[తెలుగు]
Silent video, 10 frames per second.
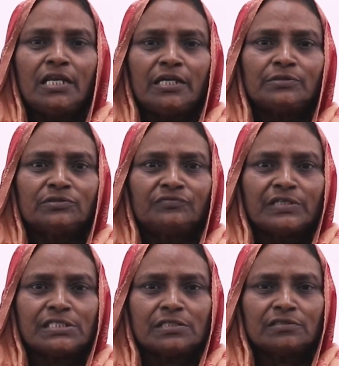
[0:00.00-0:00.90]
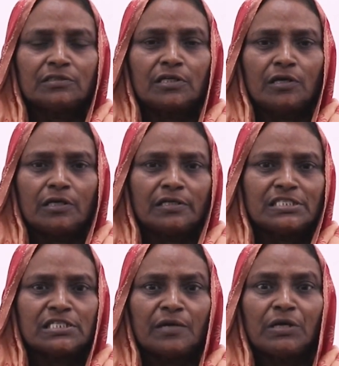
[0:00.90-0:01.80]
నేను ఫస్ట్ ఒక
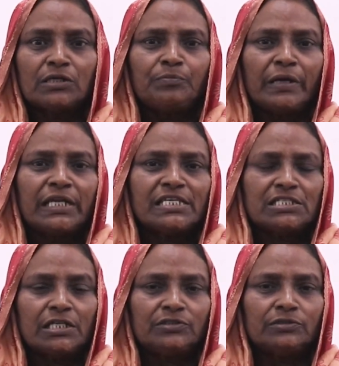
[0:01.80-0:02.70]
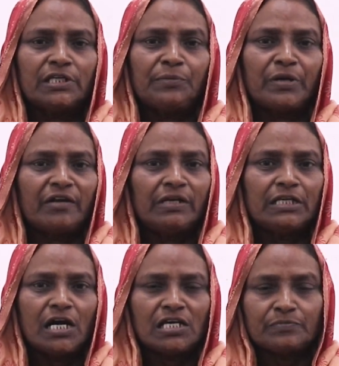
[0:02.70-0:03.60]
స్టమక్ పట్టేసినటువంటి
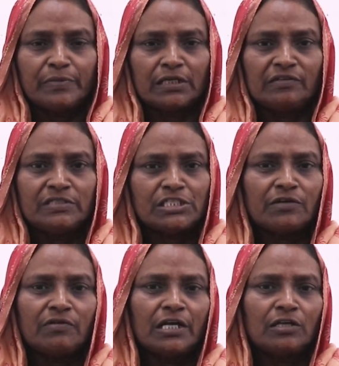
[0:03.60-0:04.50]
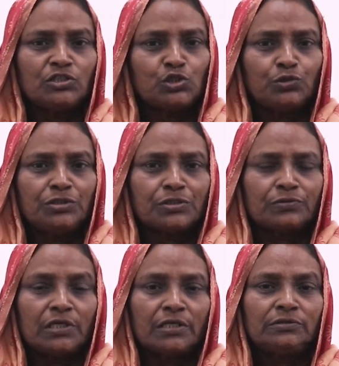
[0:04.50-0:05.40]
ప్రైవేట్ హాస్పిటల్ విజయవాడలో
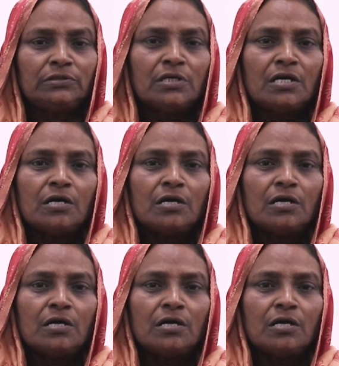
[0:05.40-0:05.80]
చూపించుకున్నాను